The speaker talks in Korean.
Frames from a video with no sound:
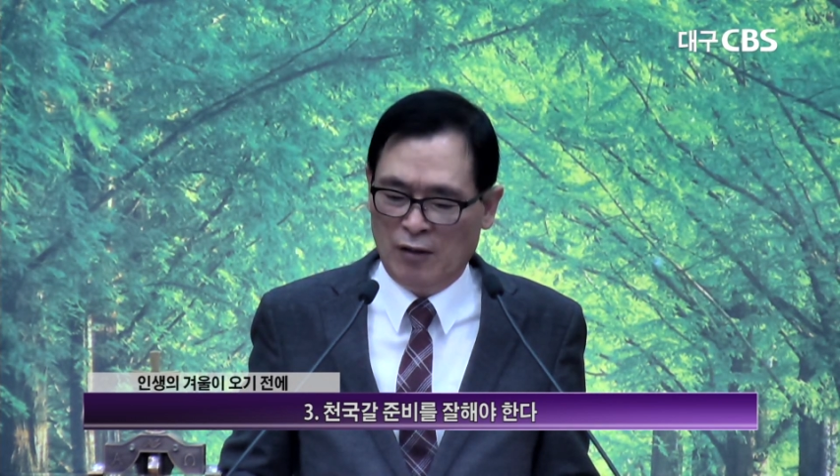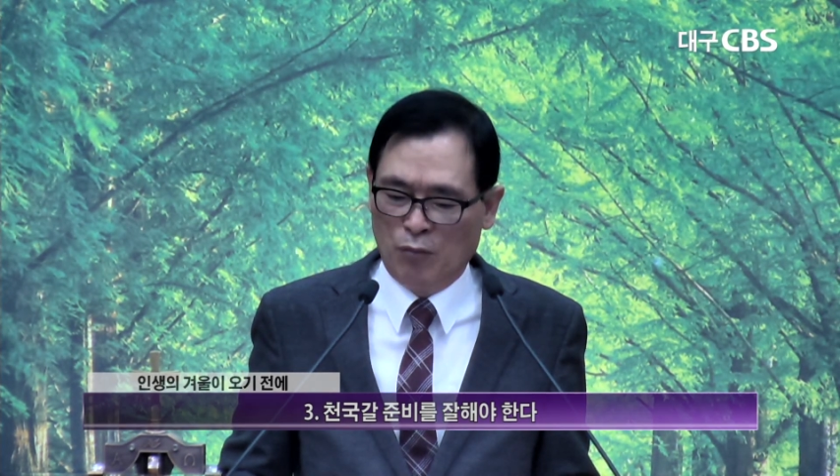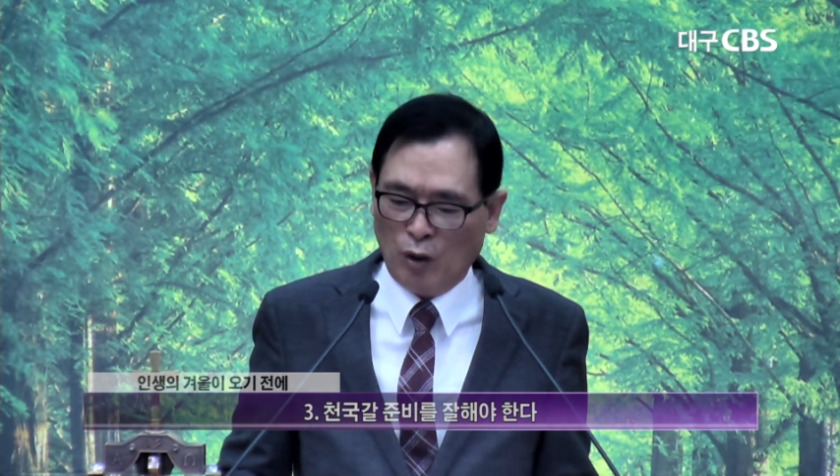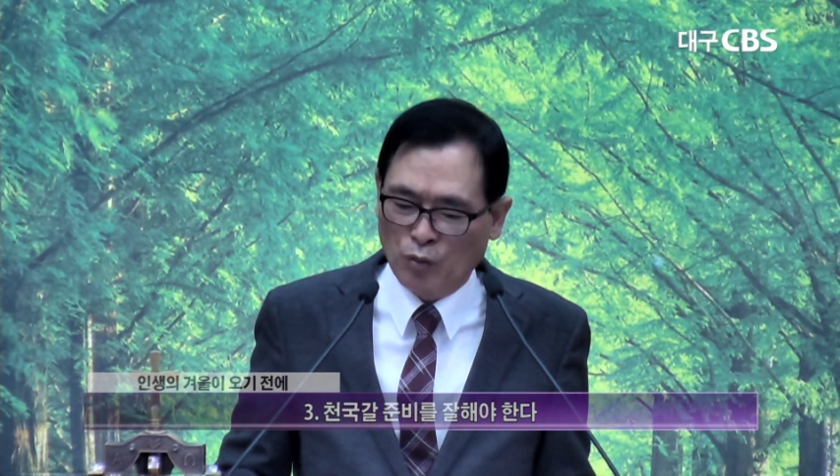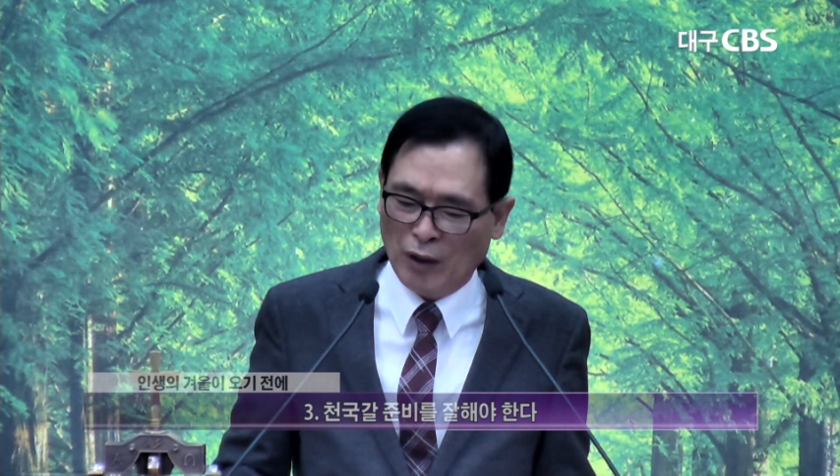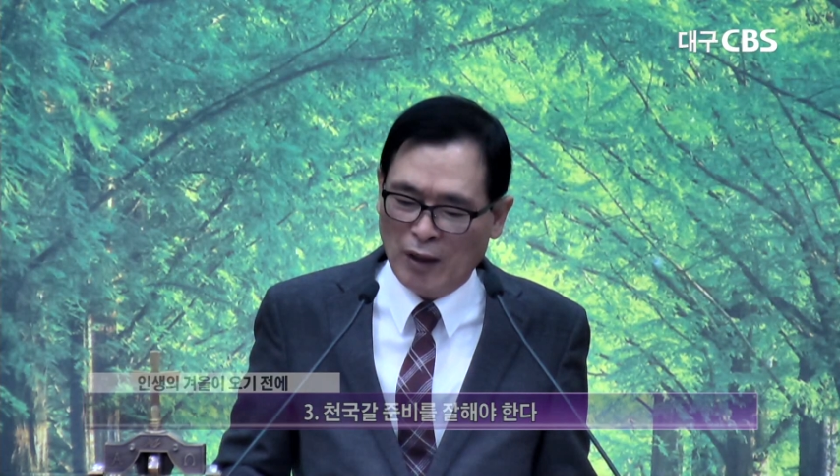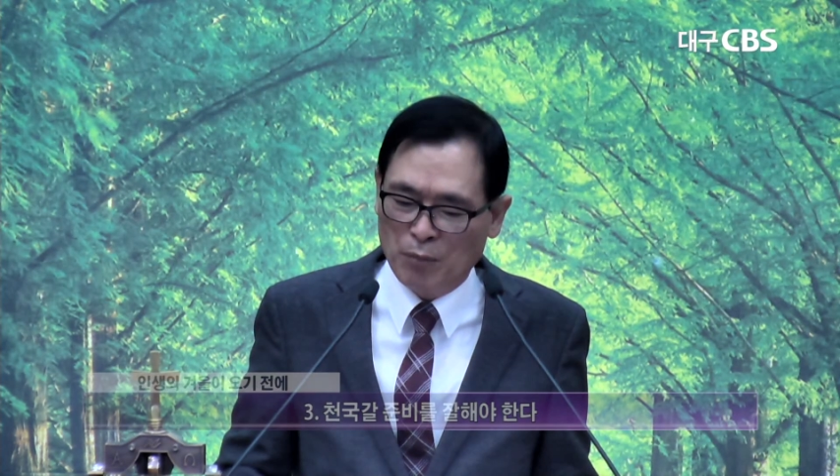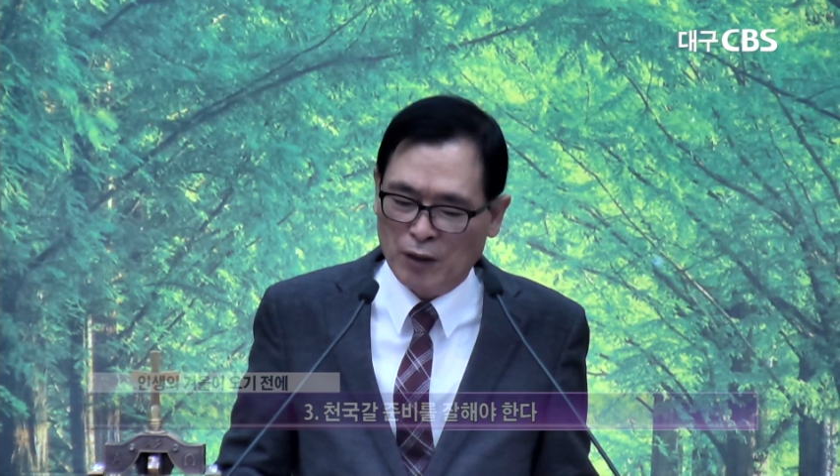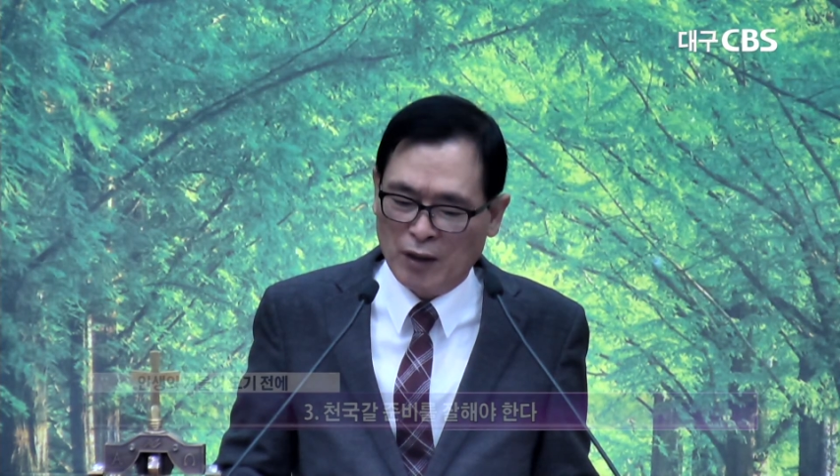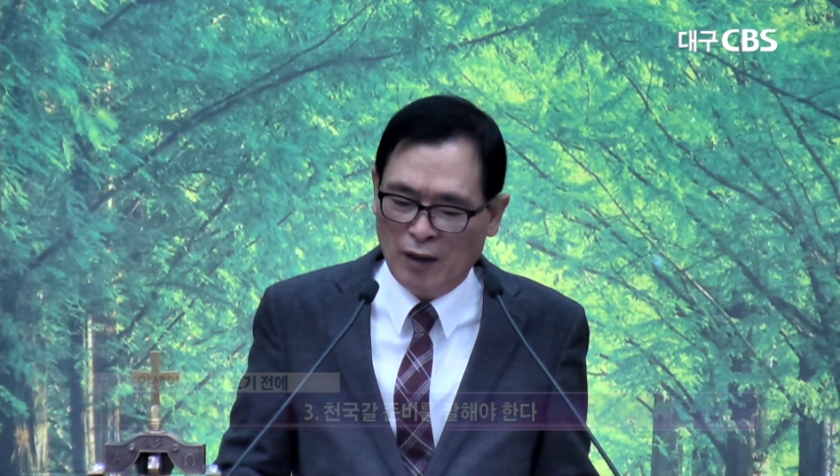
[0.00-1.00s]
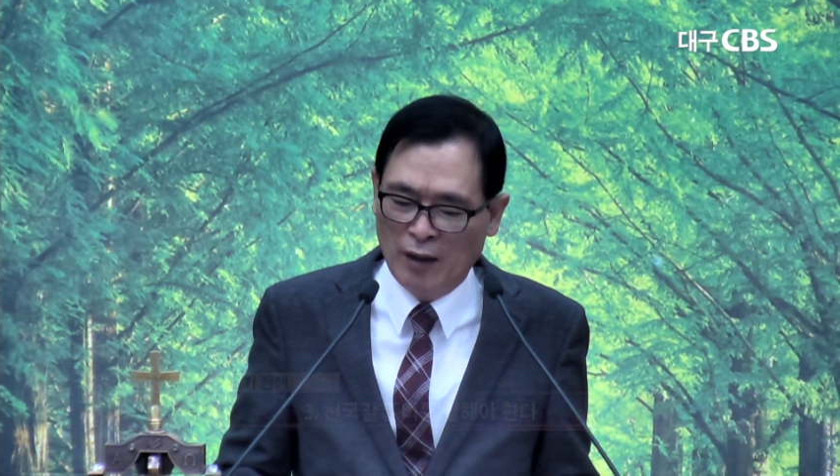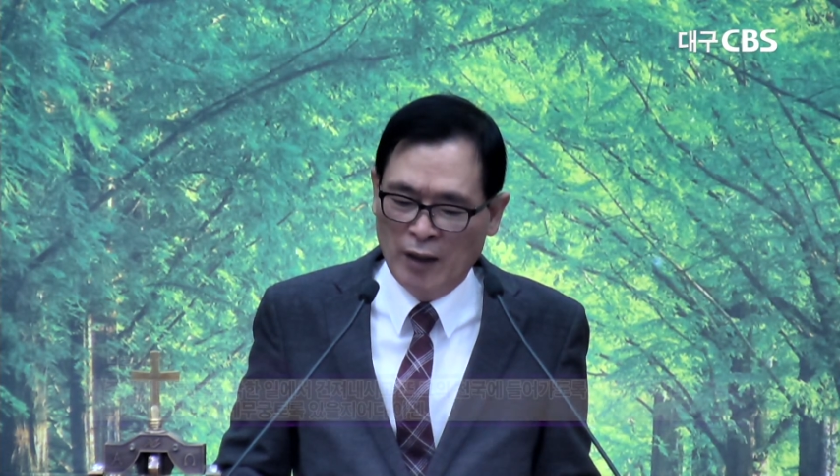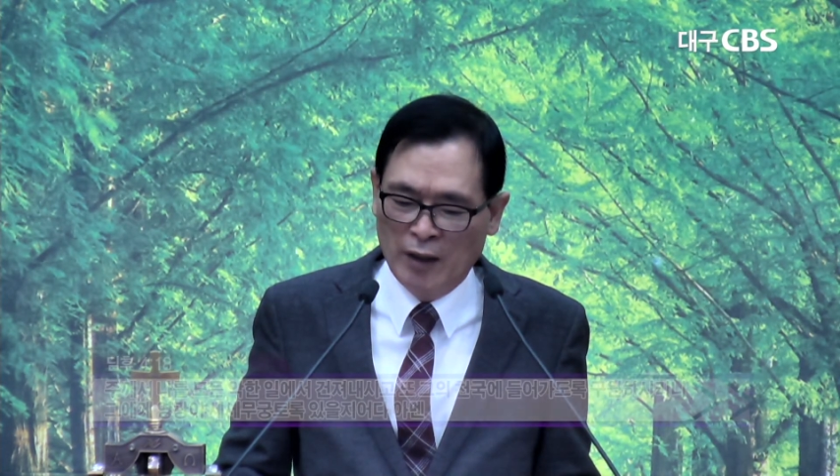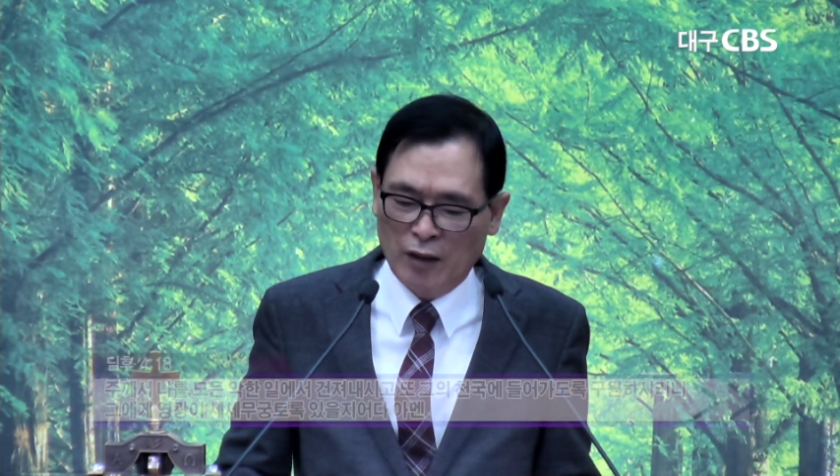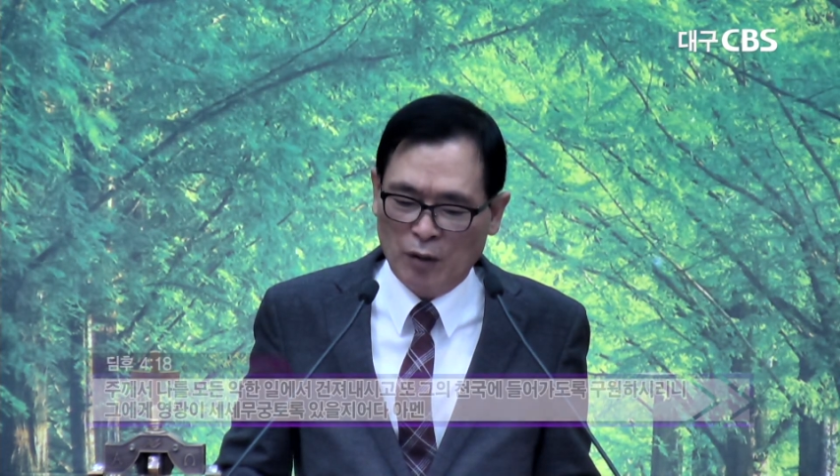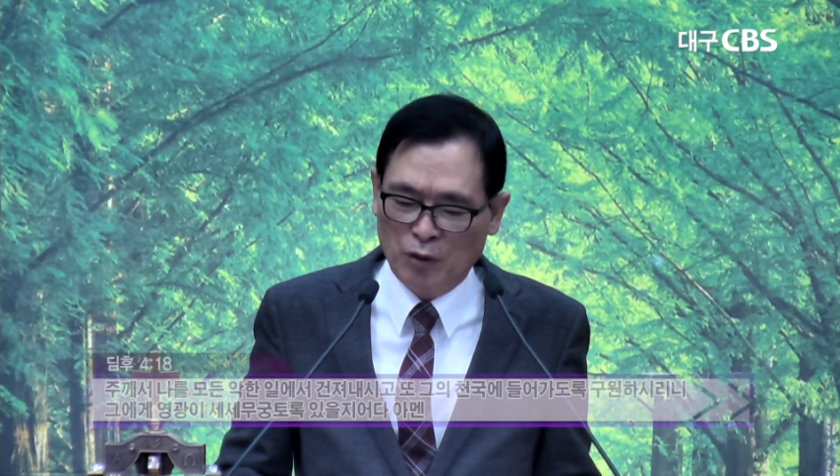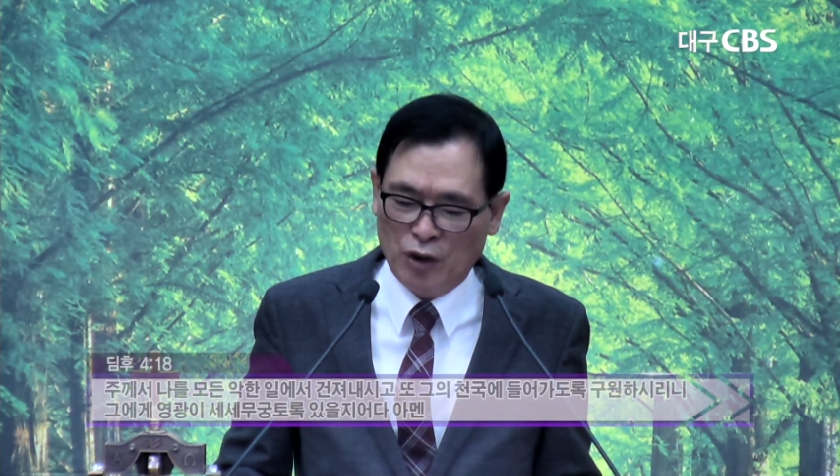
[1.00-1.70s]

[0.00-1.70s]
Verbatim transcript: 뭐라고 얘기합니까? 여러분